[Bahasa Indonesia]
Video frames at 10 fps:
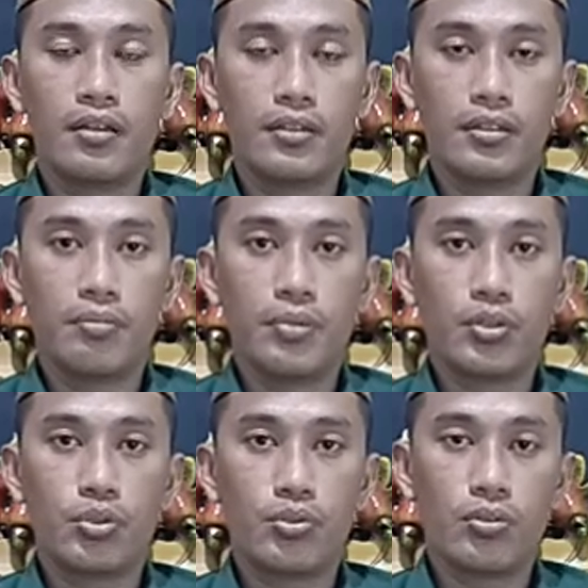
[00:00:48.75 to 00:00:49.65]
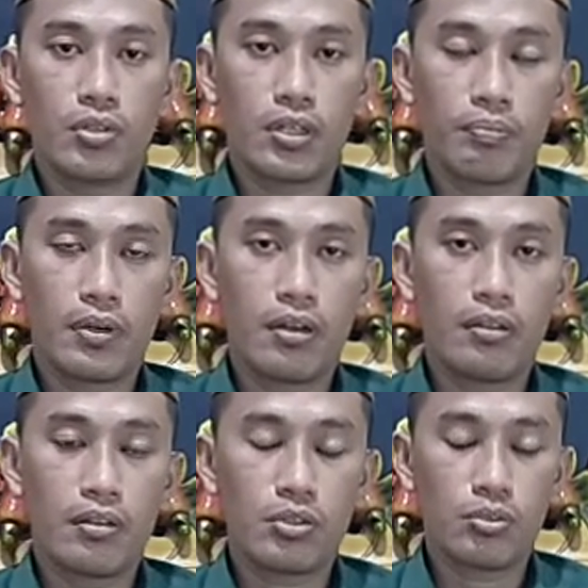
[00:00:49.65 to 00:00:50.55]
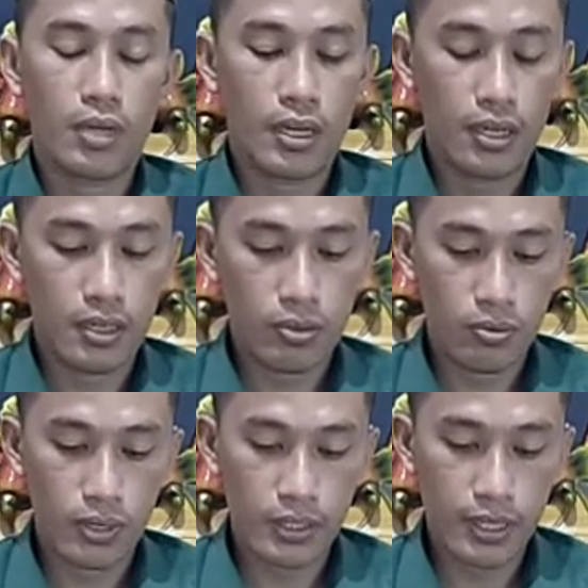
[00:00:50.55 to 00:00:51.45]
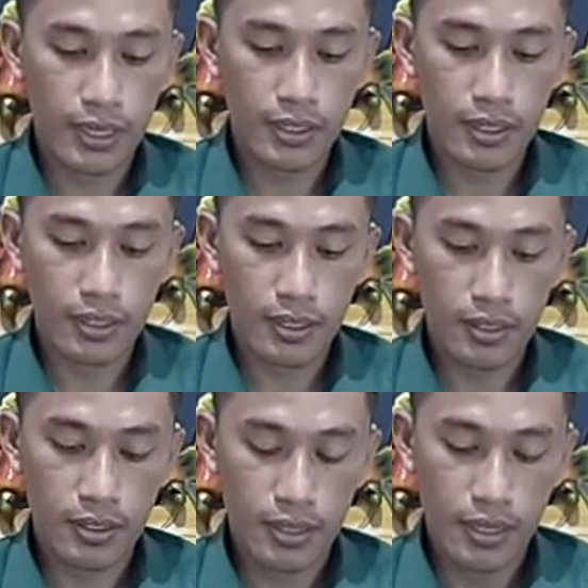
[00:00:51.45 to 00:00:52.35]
kita bersyukur kepada Allah Subhanahu wa taala